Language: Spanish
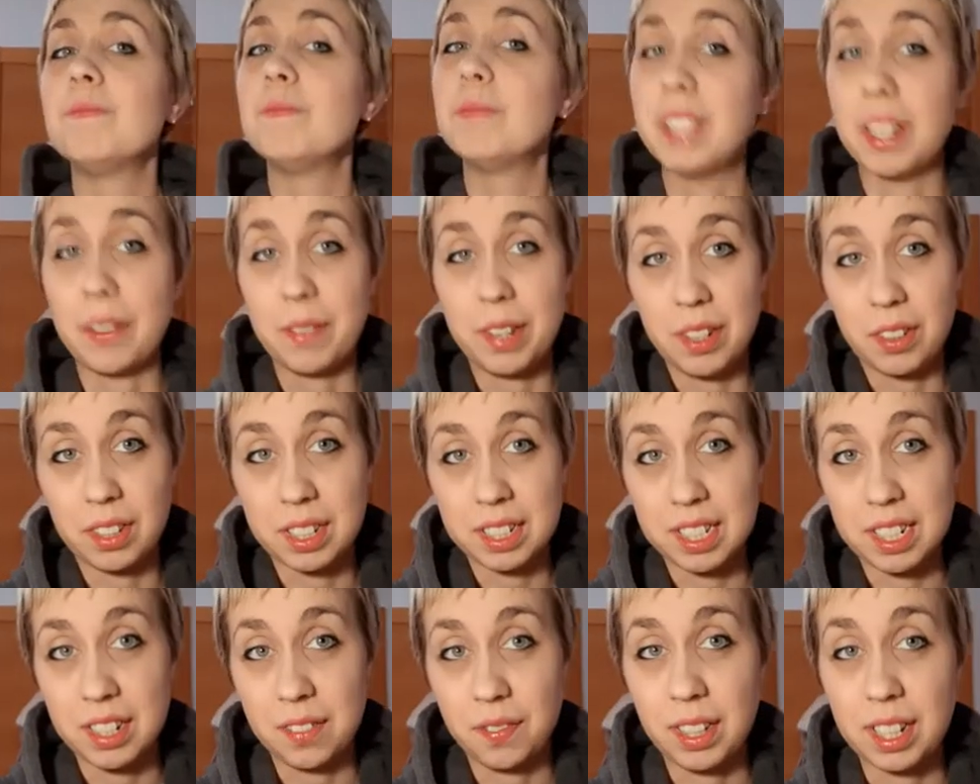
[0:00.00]
Sabéis lo que
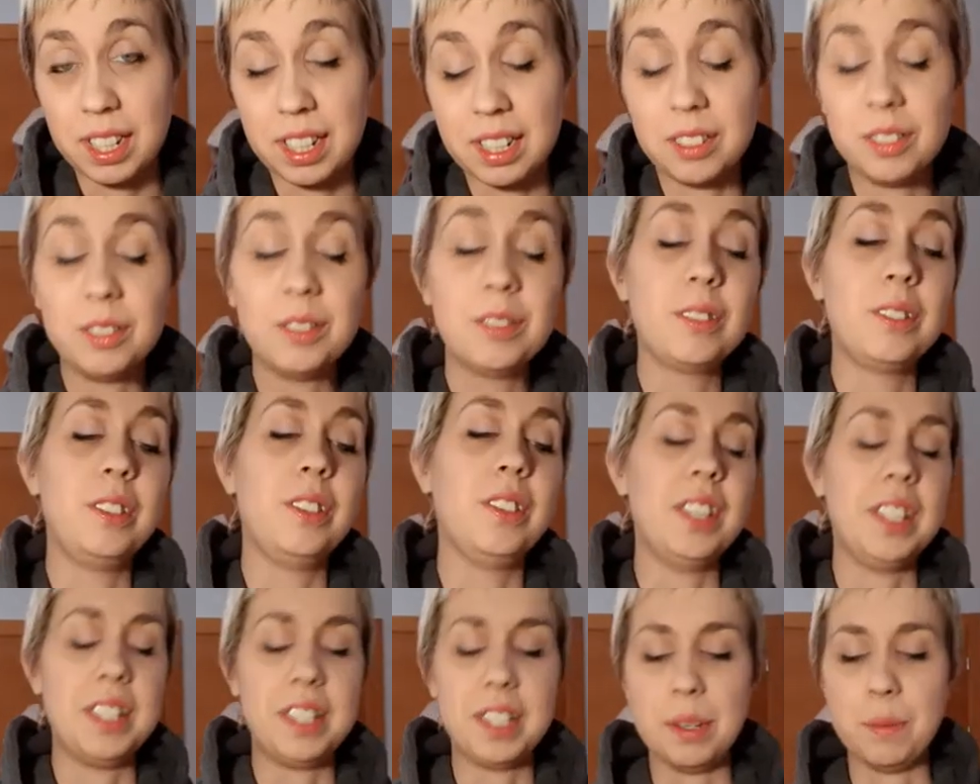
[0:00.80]
significa, ¿no?
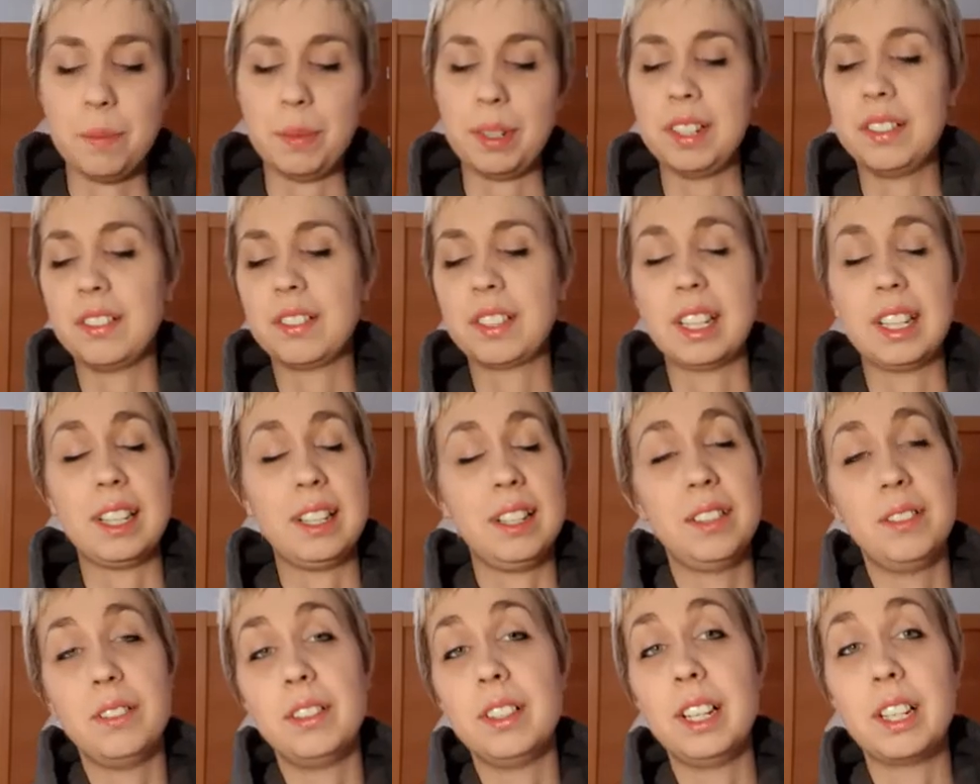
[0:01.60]
Lo de siempre, ¿no? Que
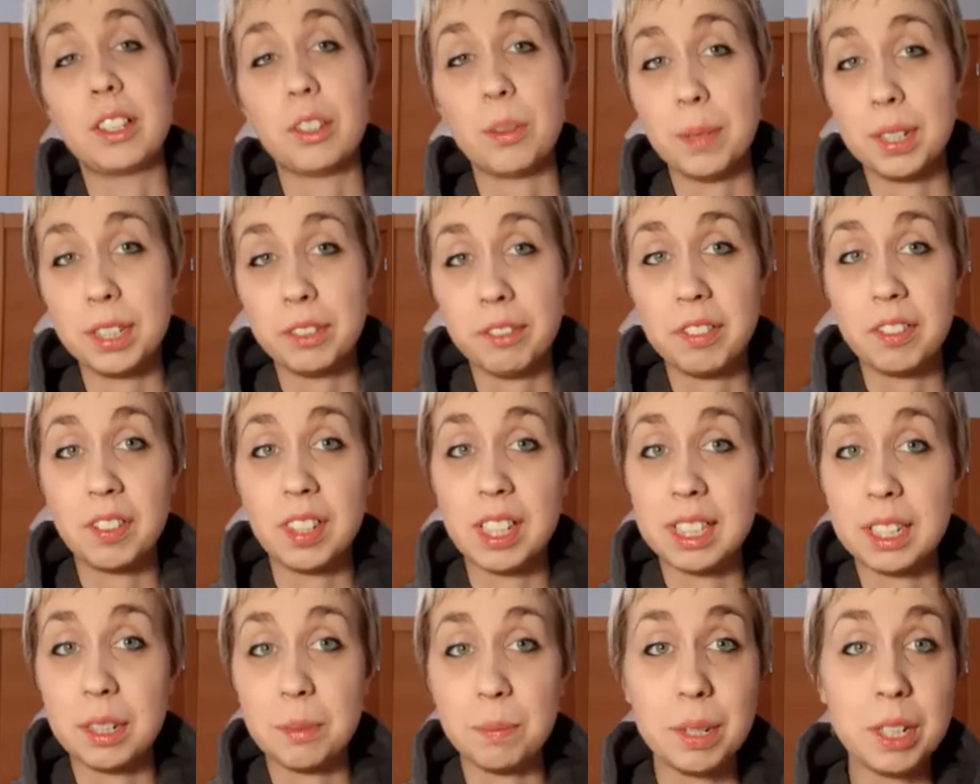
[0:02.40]
el combate va a
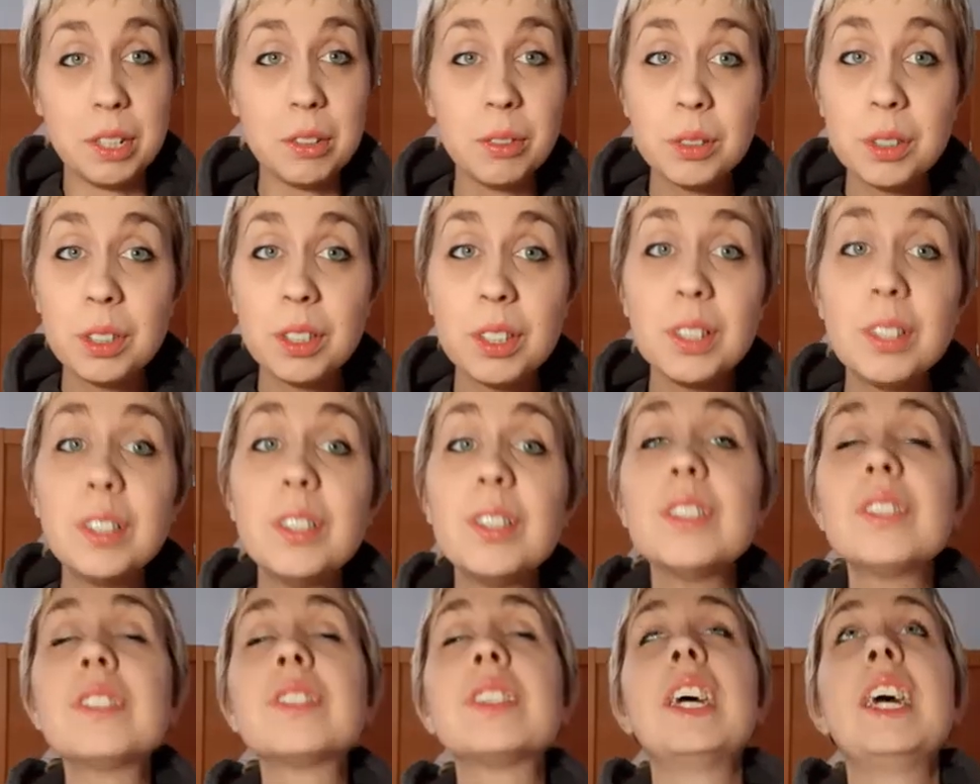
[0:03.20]
durar tres
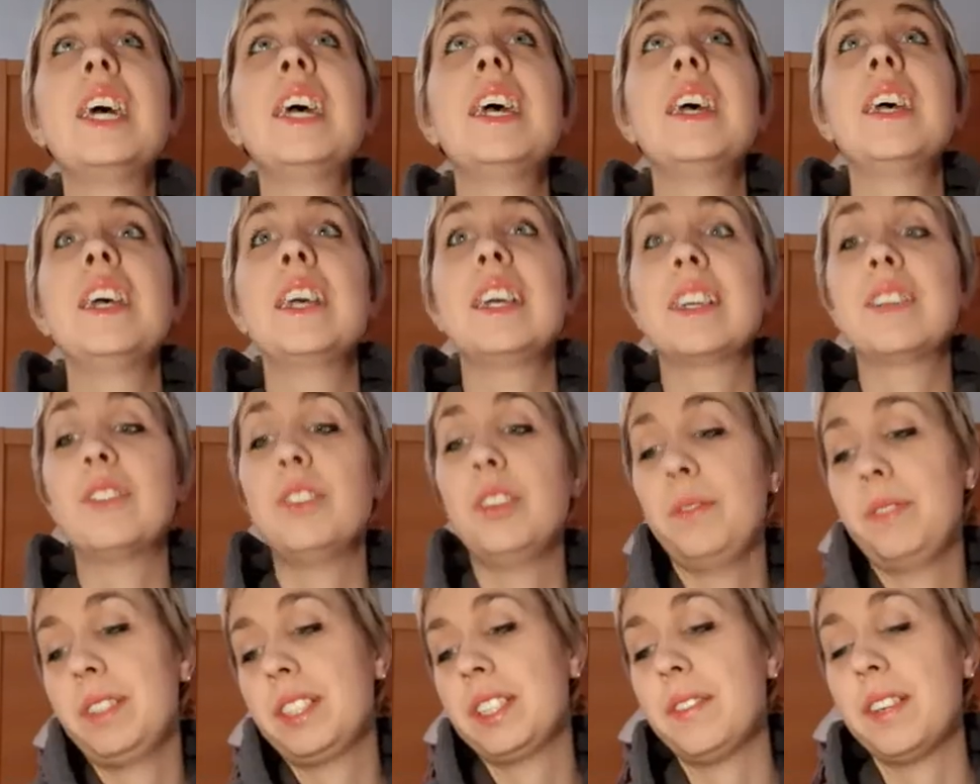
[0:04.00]
minutos,
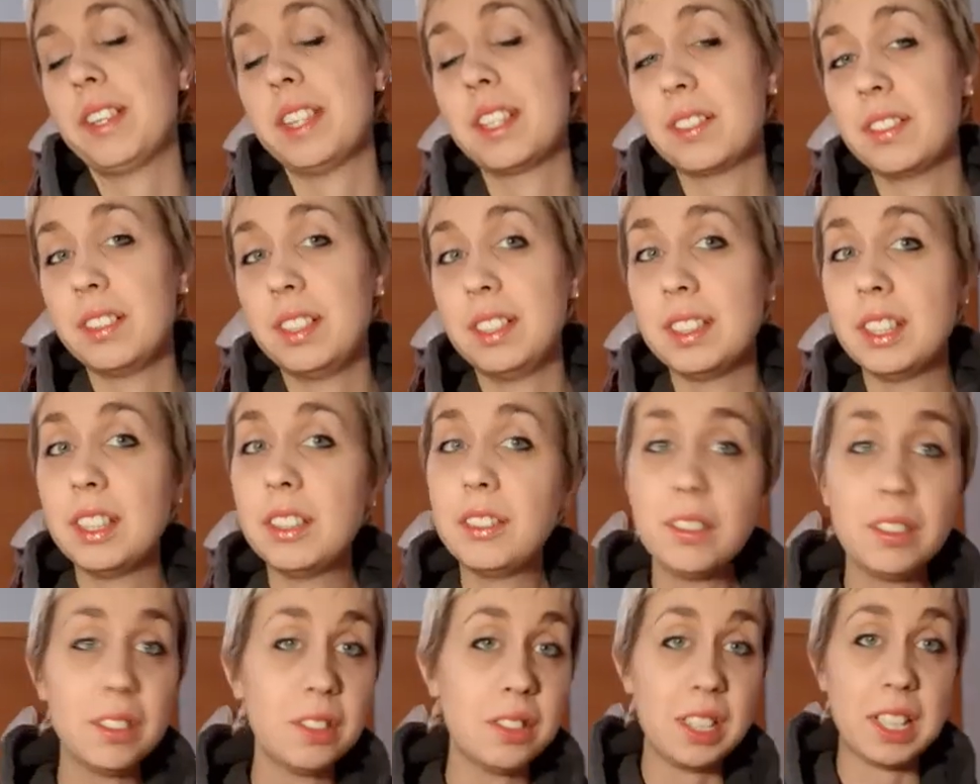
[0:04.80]
Goldberg se va a hacer con el
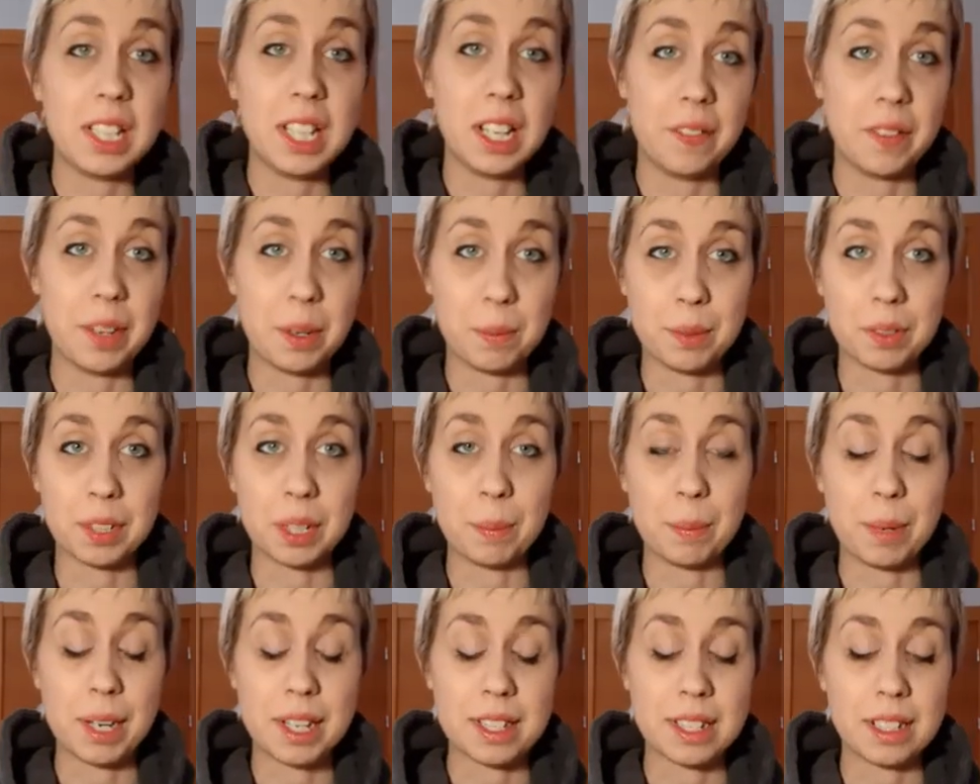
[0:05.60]
título y ya veremos
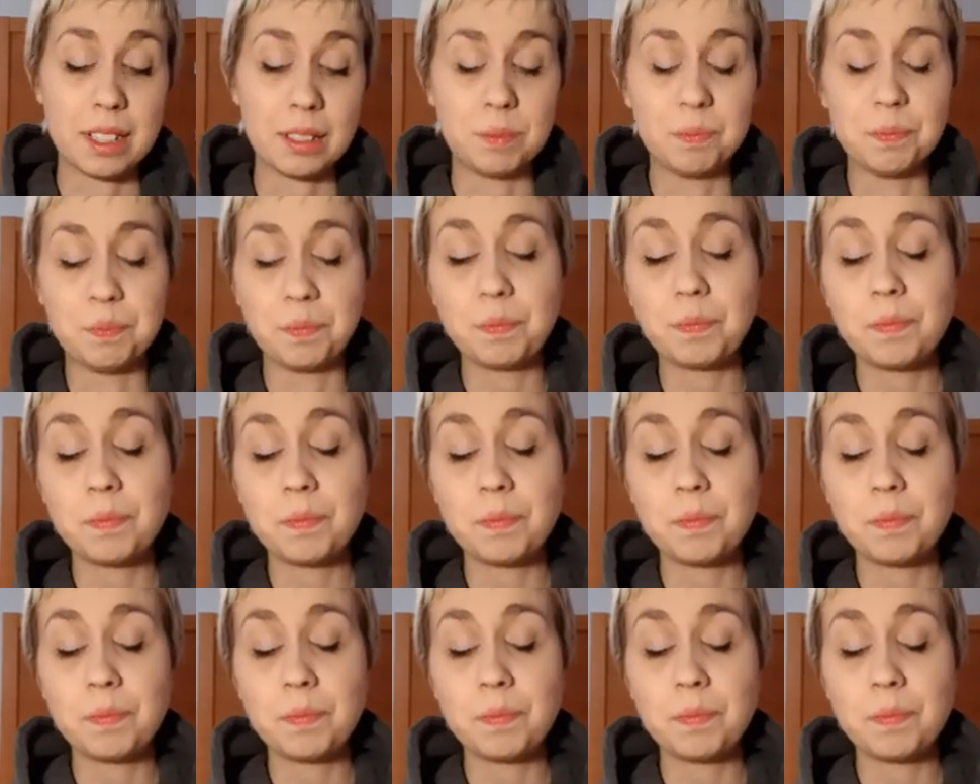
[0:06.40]
qué pasa.